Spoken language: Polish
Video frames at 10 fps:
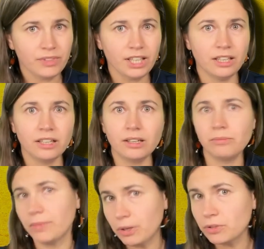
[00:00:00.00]
E,
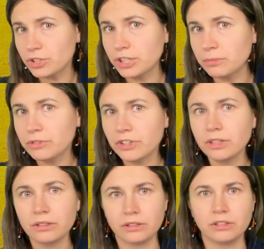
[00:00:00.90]
mało się mówi,
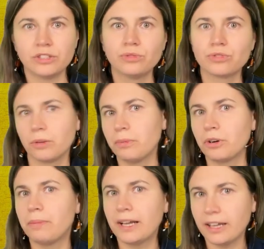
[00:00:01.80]
e, jest dużo
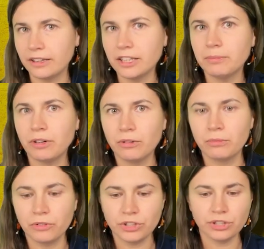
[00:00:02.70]
propagandy, mało
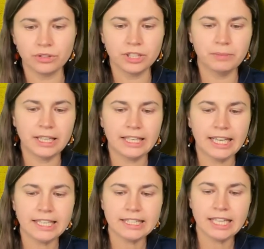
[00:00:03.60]
mówi się o tym, jak
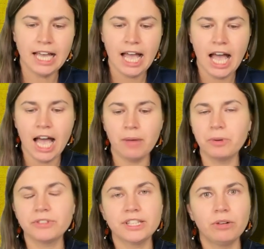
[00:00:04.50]
jest. E,
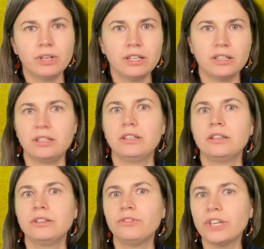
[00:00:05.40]
powstały
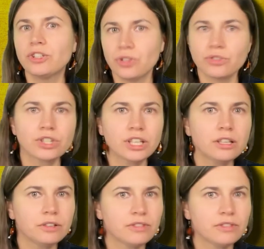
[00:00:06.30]
dwie książki w